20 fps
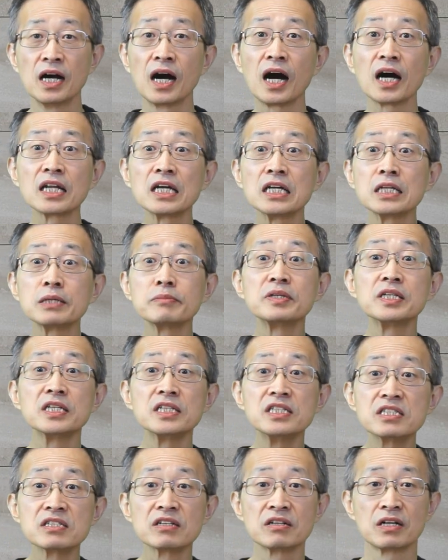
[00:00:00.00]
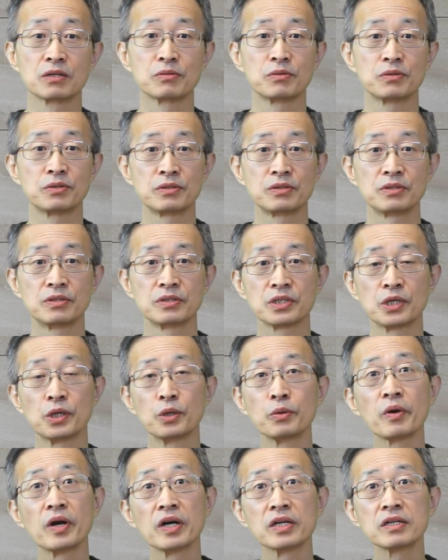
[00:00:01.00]
하나님을 인정하고
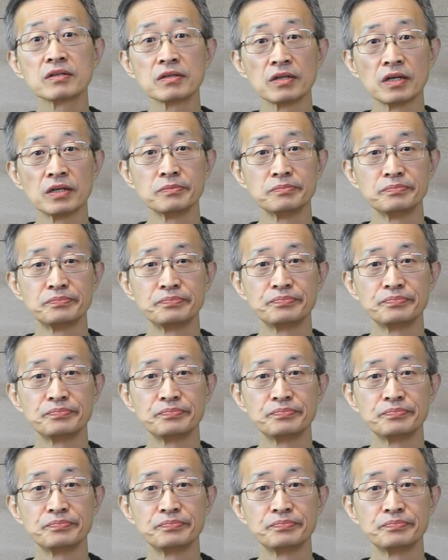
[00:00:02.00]
경외하는 것,